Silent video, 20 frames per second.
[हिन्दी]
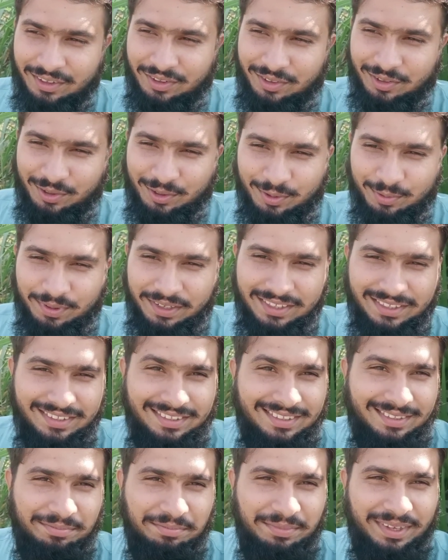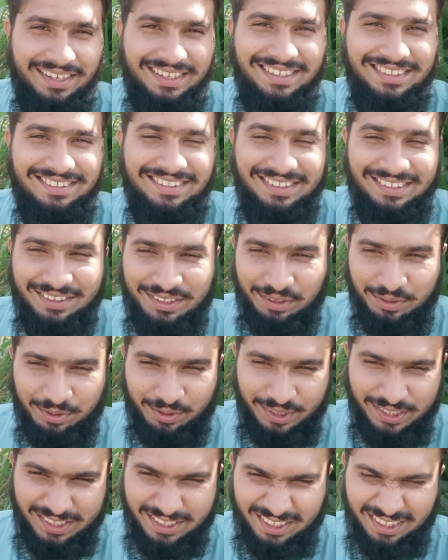तो बस मेरी जिद थी
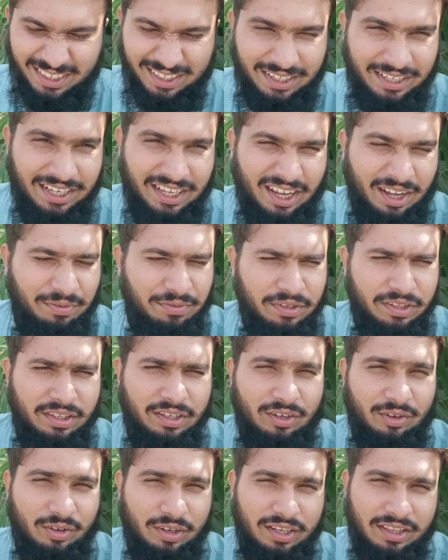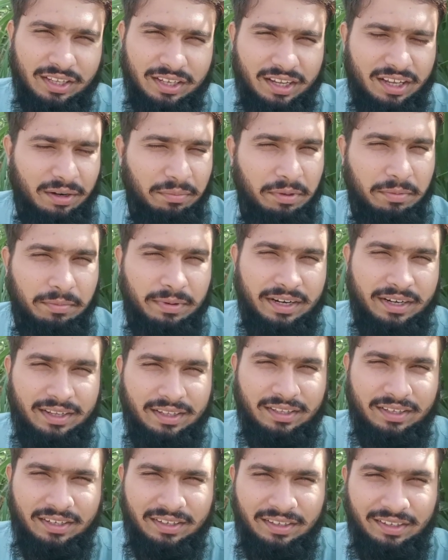थोड़ी सी कि काफ़ी दिन हो गया था घर में बैठा
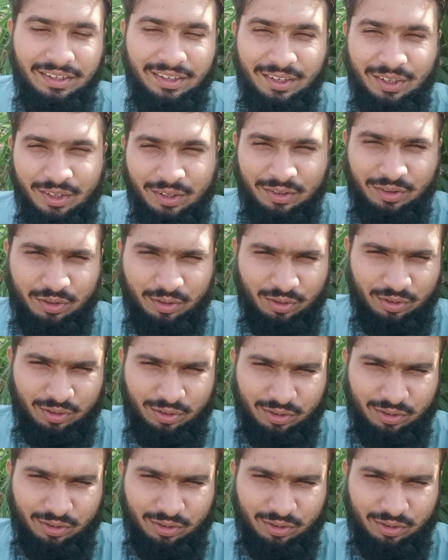था तो